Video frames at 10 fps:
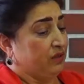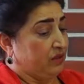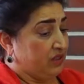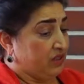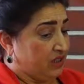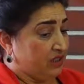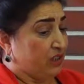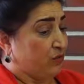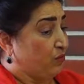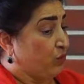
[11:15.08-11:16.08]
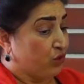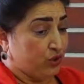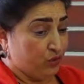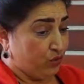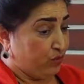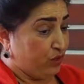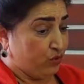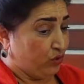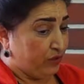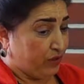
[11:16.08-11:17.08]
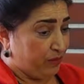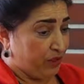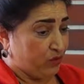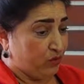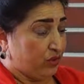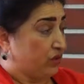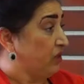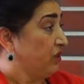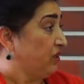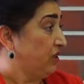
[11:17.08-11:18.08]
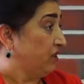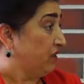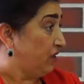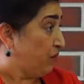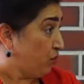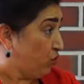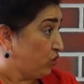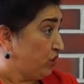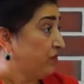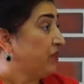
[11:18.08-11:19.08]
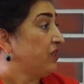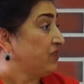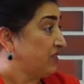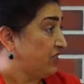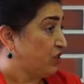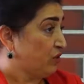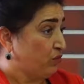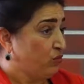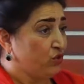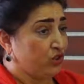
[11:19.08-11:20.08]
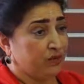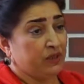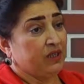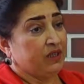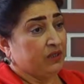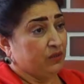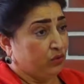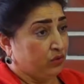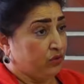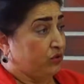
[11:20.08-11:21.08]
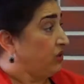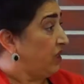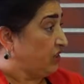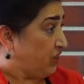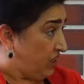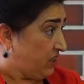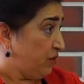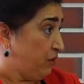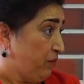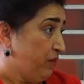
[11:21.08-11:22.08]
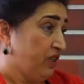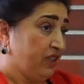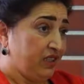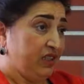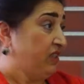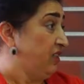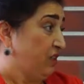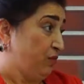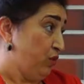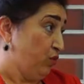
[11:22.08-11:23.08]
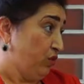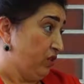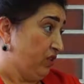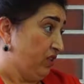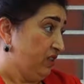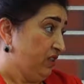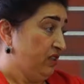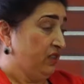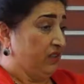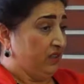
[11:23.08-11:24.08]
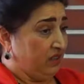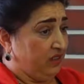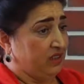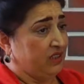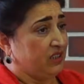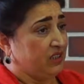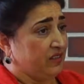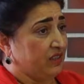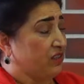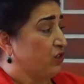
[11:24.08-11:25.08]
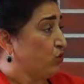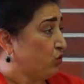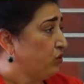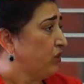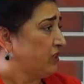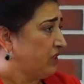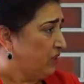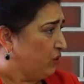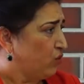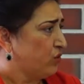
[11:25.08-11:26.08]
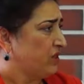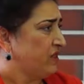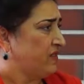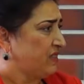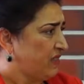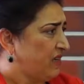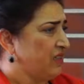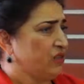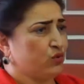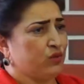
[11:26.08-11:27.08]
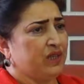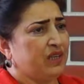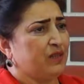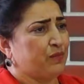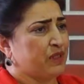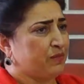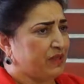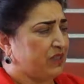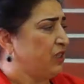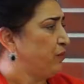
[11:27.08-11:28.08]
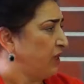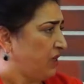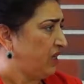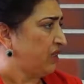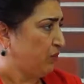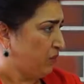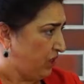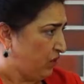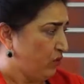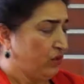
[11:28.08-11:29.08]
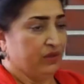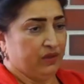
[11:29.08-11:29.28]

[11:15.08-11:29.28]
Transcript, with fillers: рассказать очень ну, большую информацию и о прошлом, и о настоящем, будущем – но, как часто прибегать, я не рекомендую это делать. Если в действительности что-то серьезное стало, что надо посмотреть по картам Тару,